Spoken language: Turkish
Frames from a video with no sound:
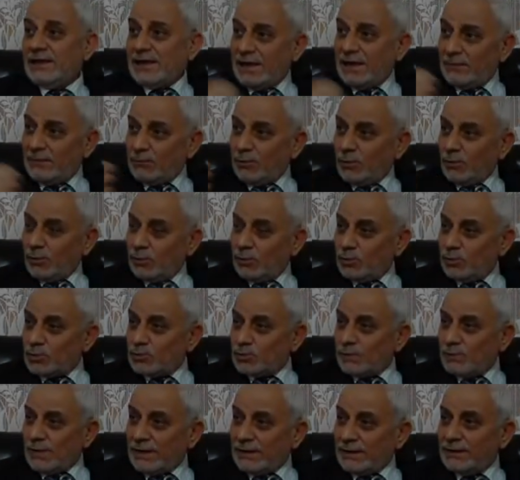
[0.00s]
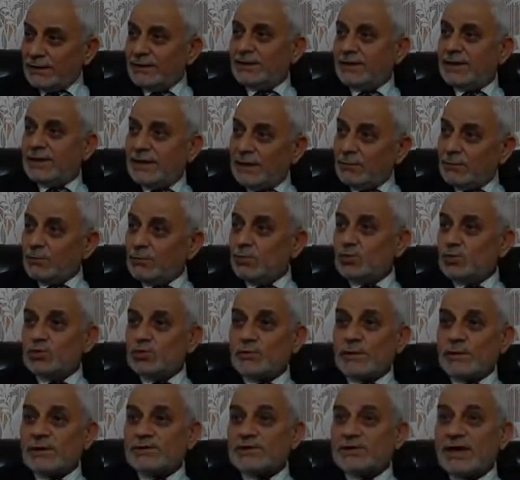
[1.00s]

hem görüntüsü var hem duyuşu var.